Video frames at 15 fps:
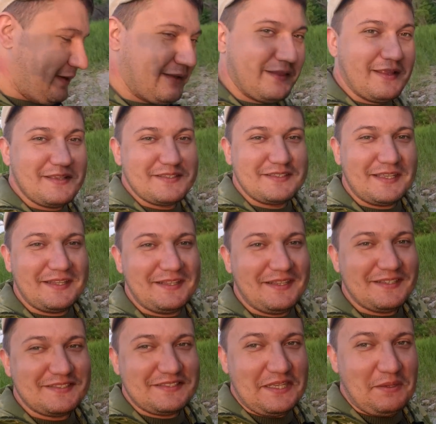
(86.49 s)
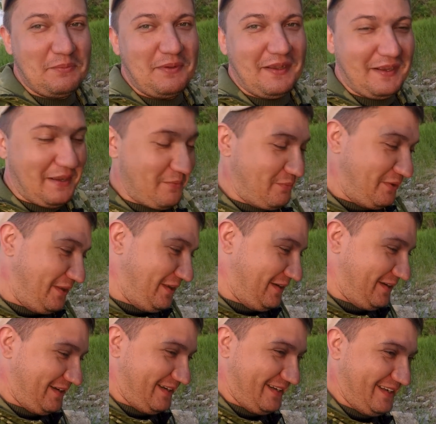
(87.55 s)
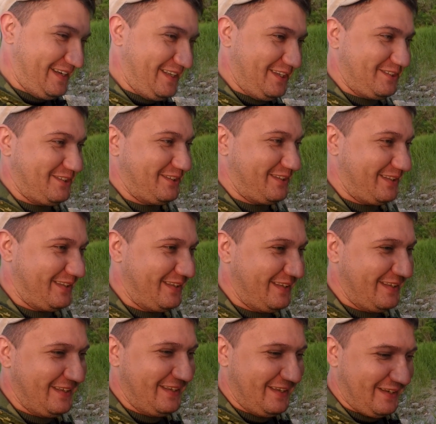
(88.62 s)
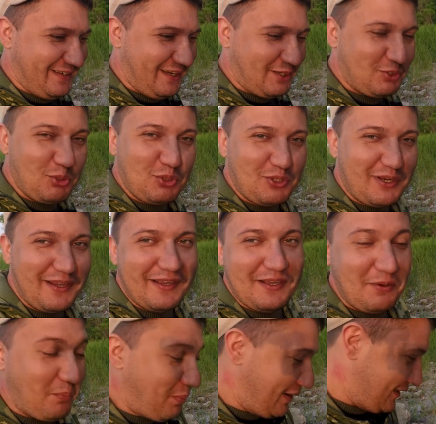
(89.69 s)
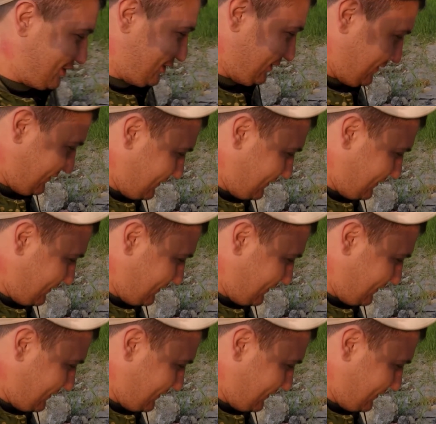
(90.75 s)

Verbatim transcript: насадка сама ко мне лезет как тот рак Паша.